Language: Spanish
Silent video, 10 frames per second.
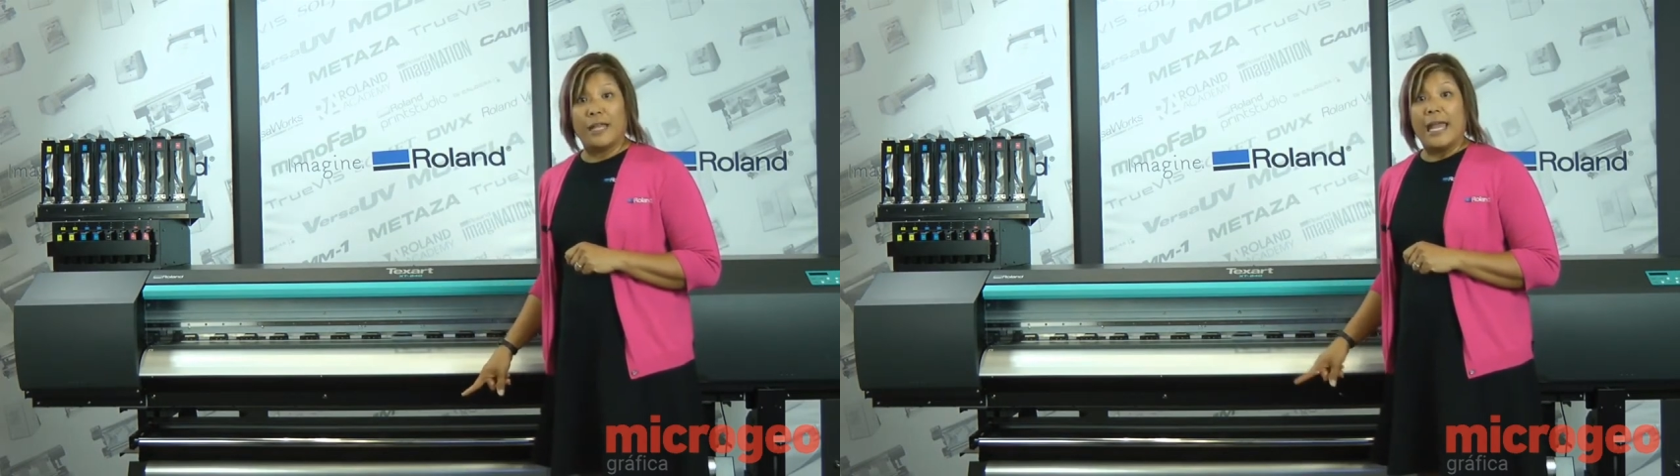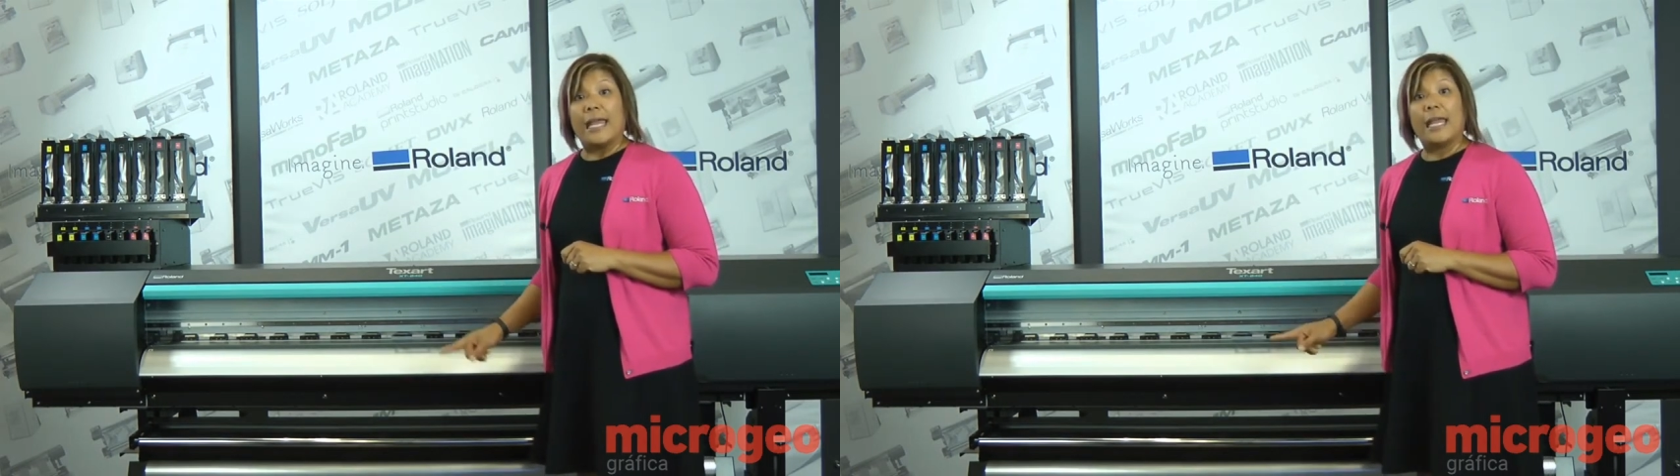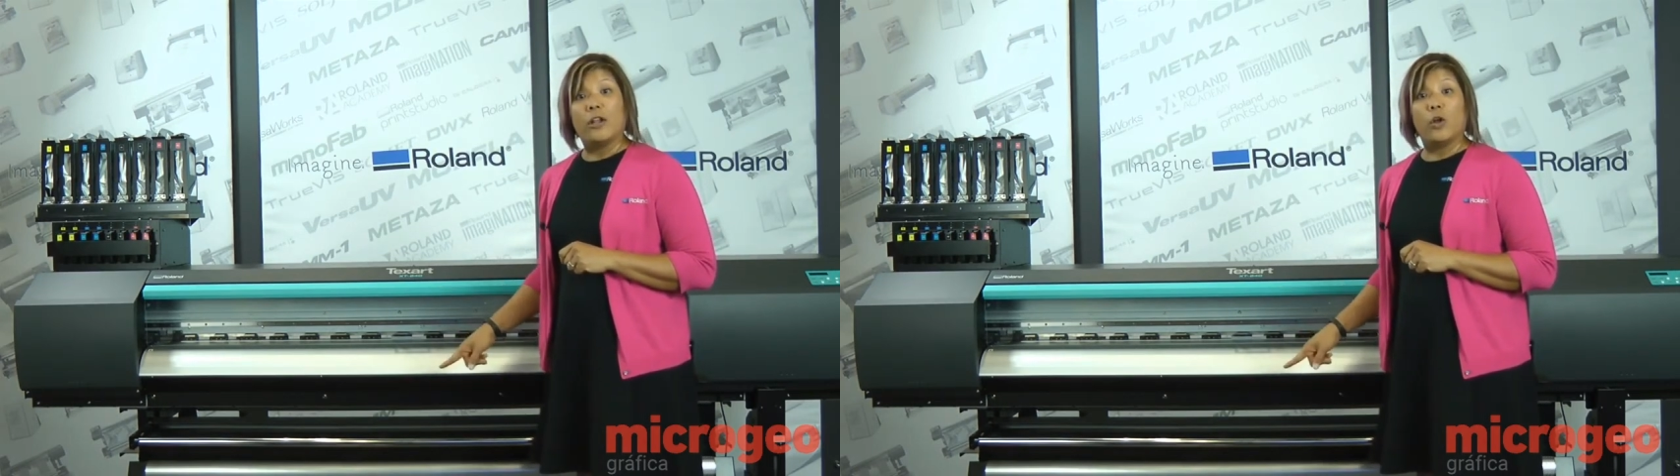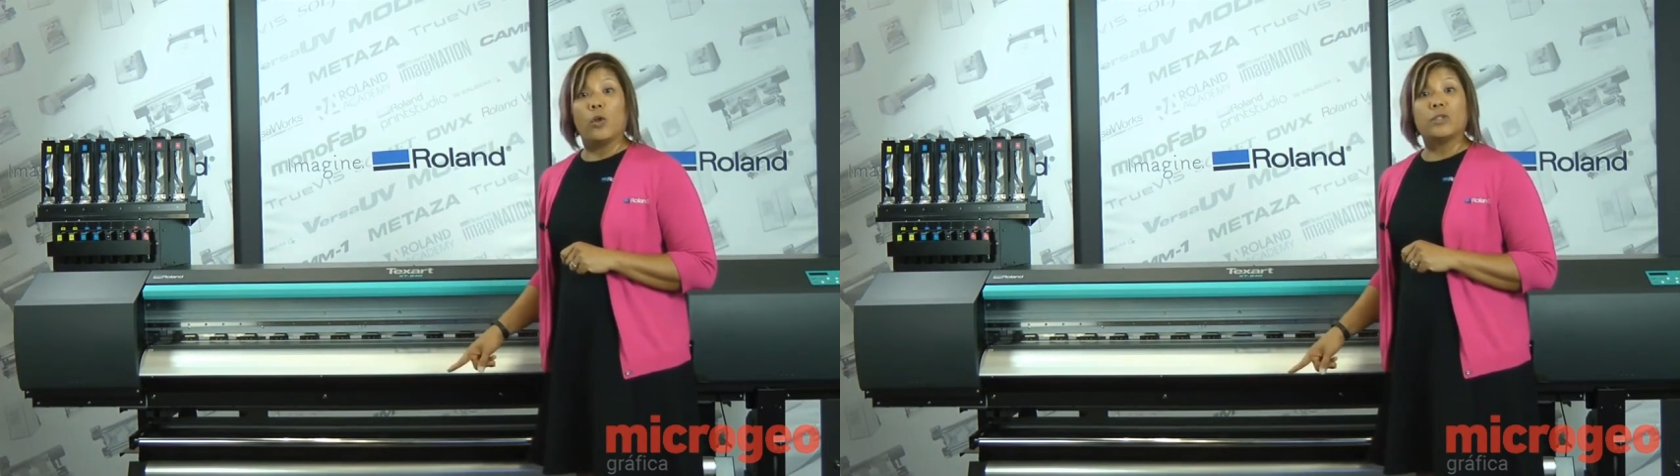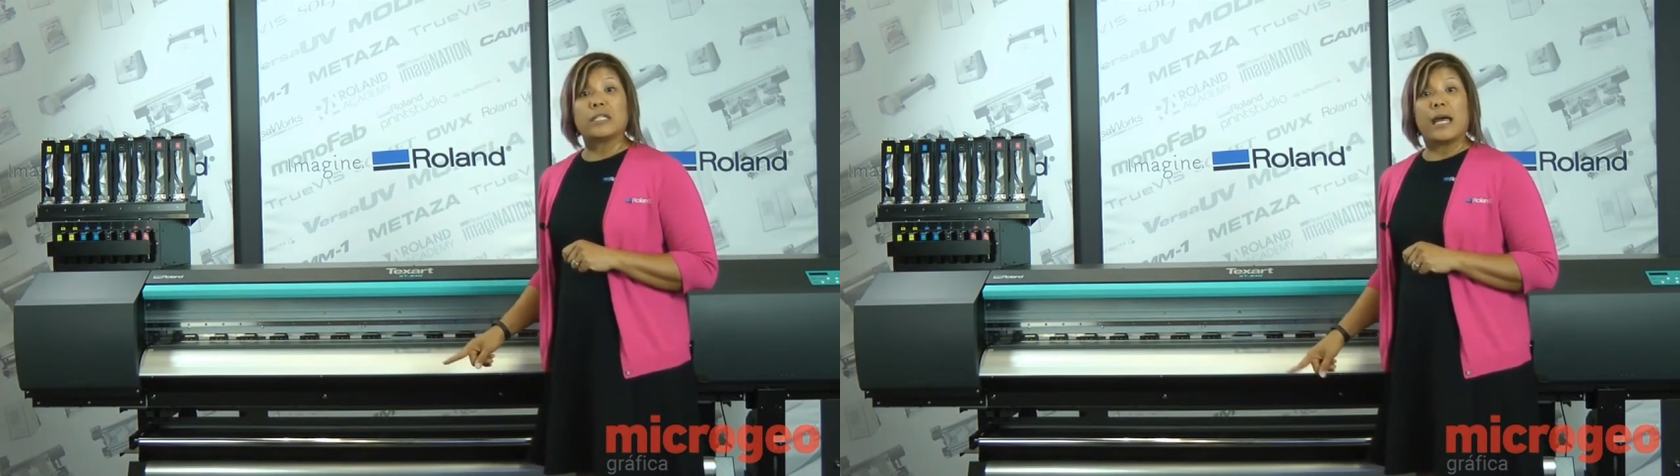
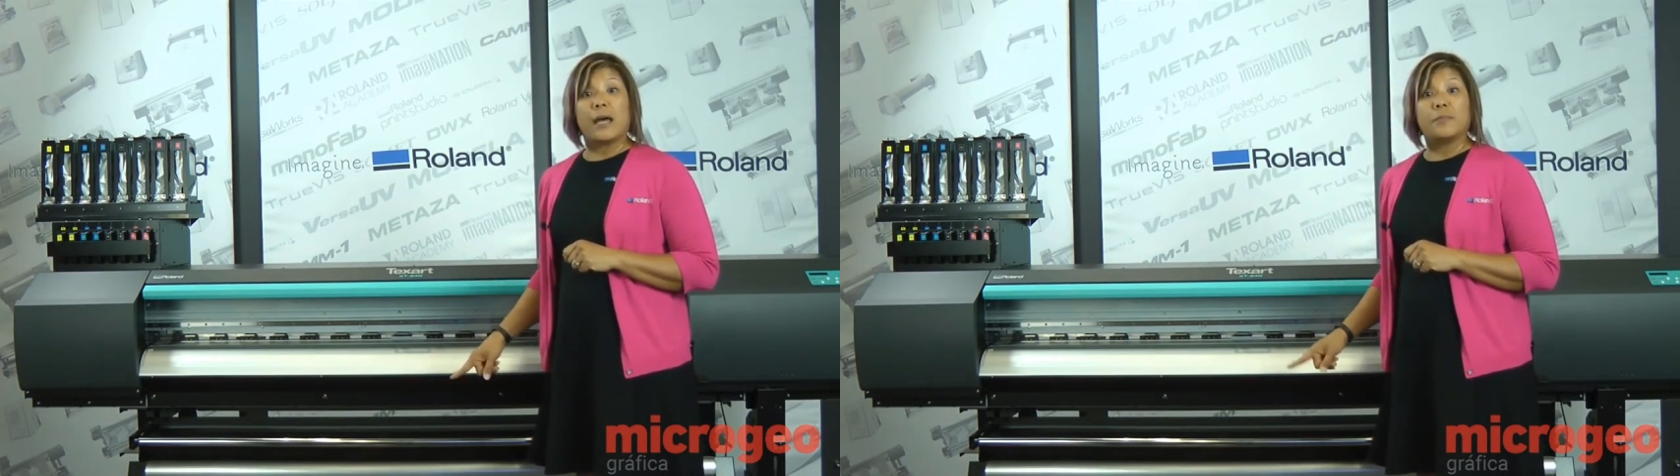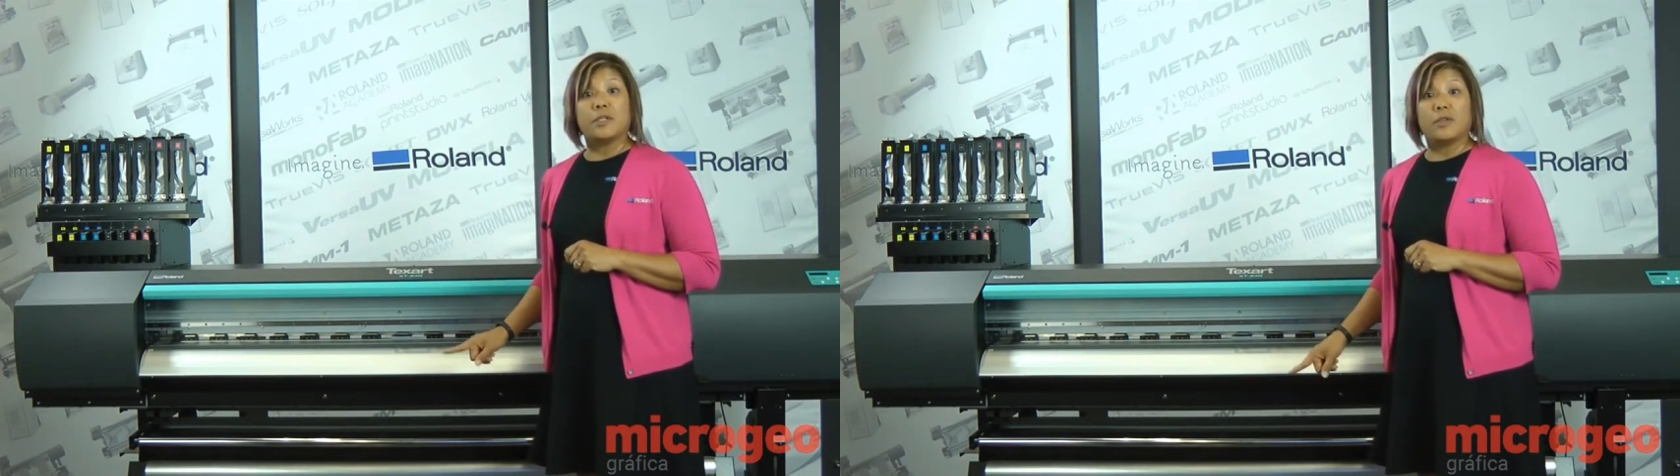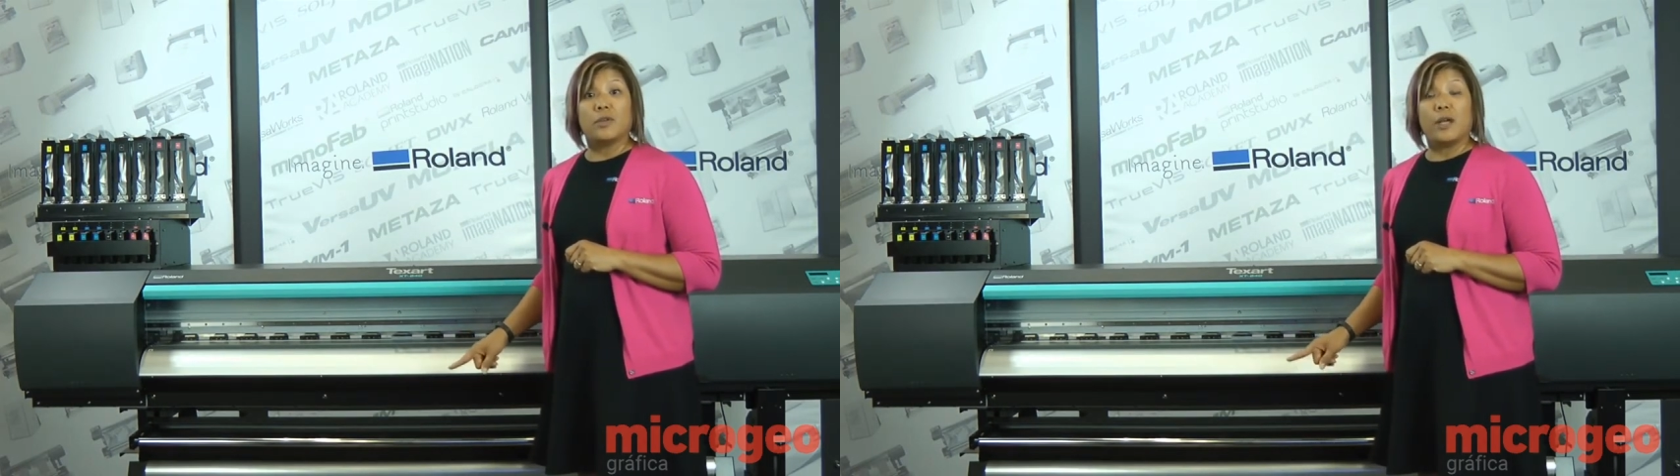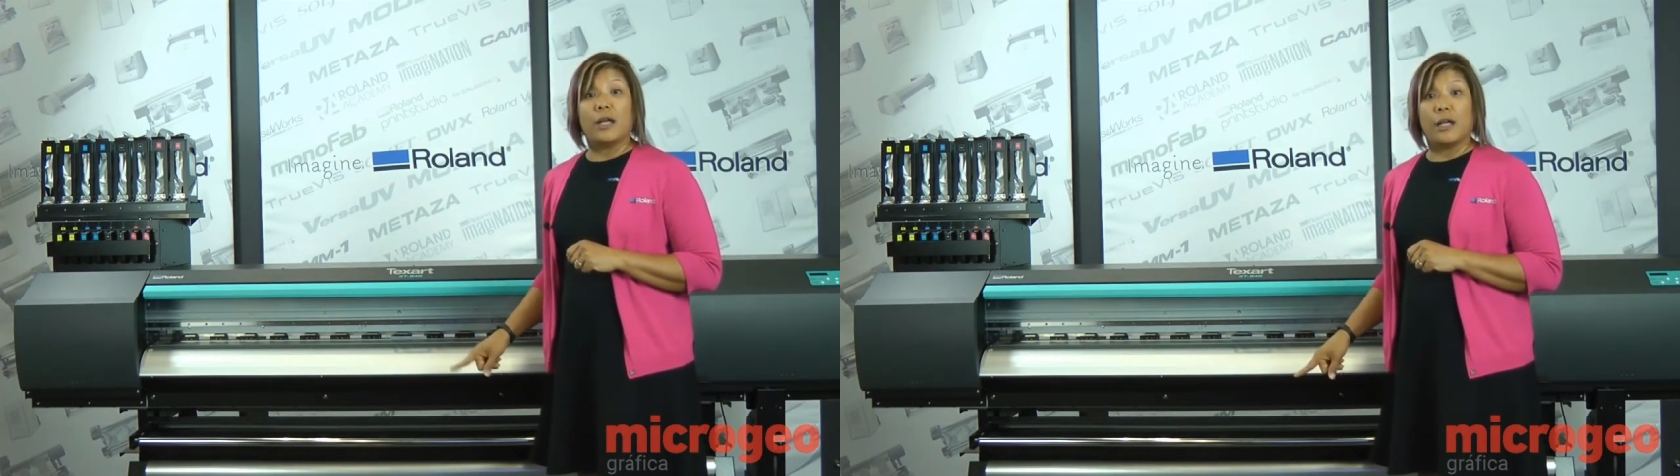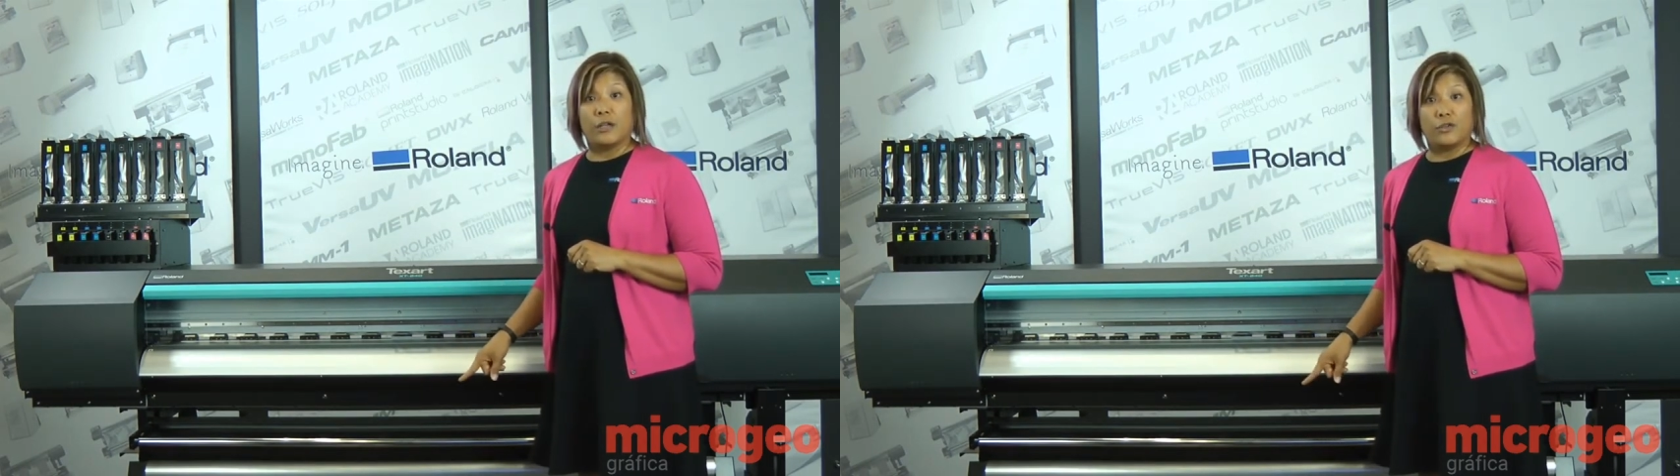Sujeta hasta
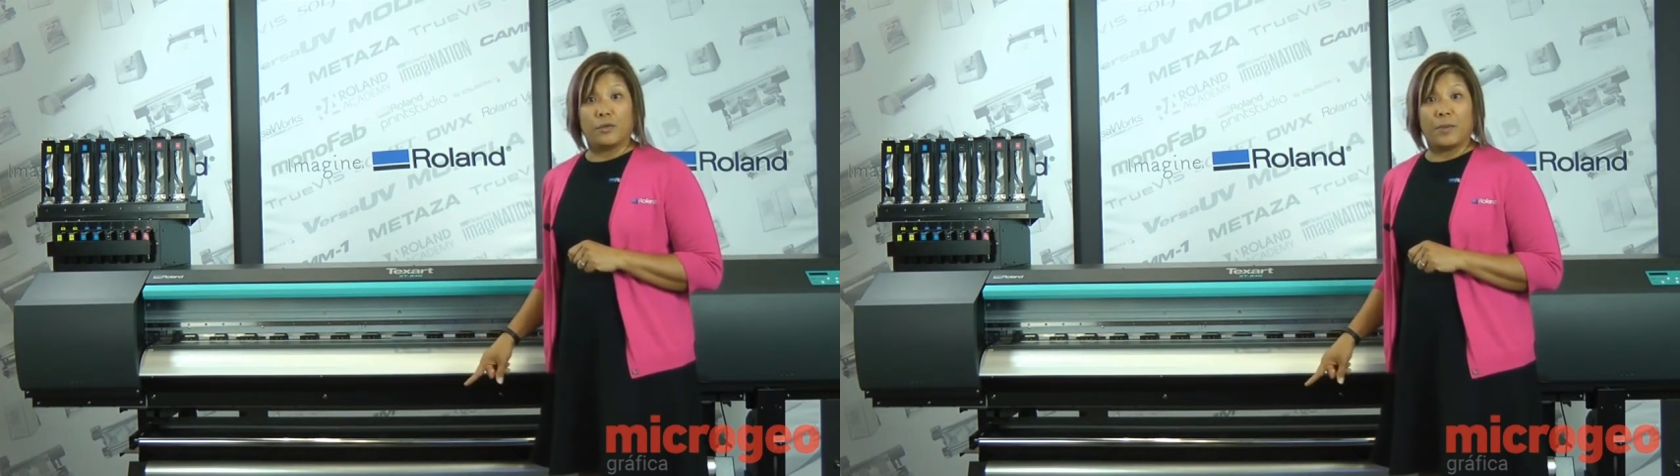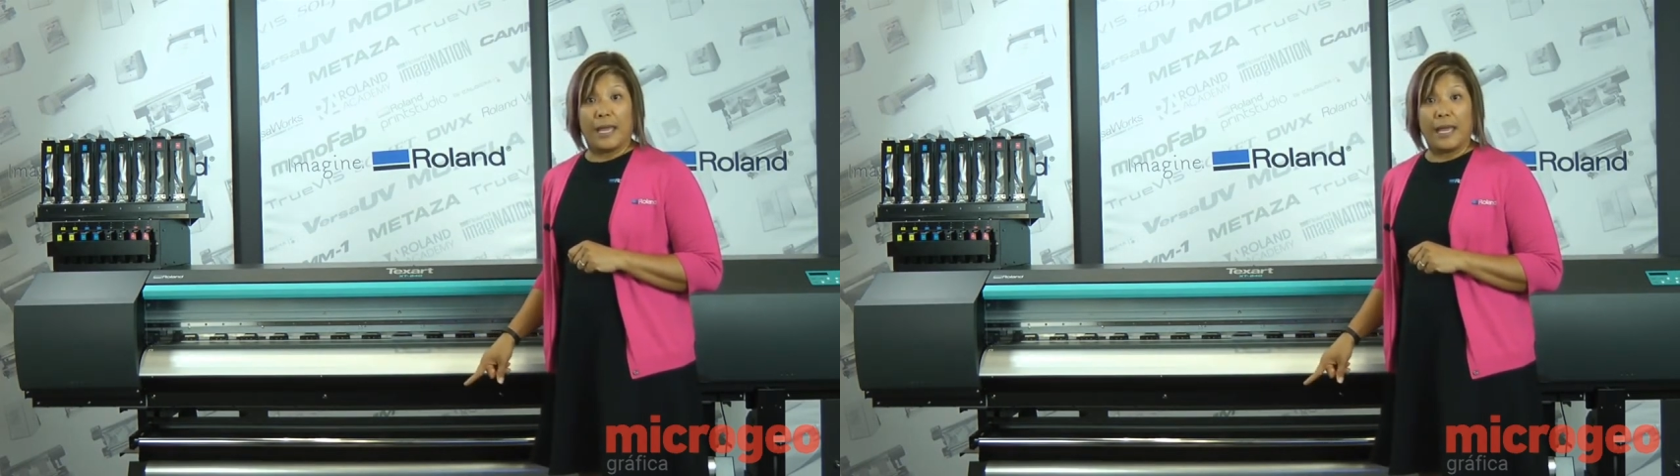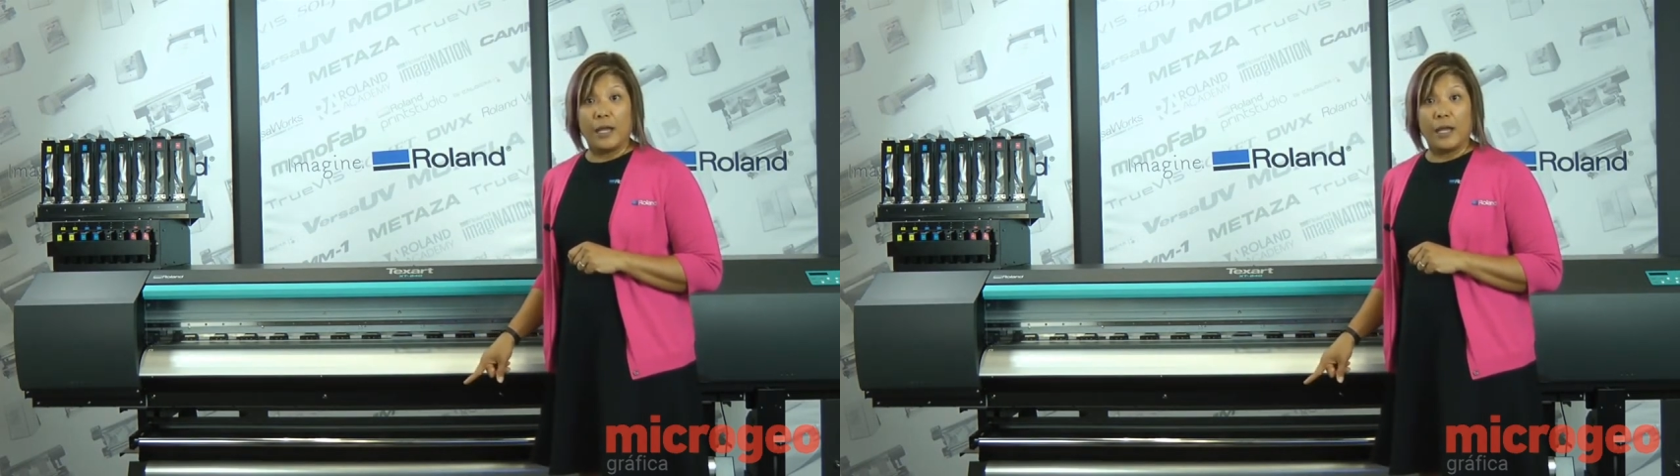45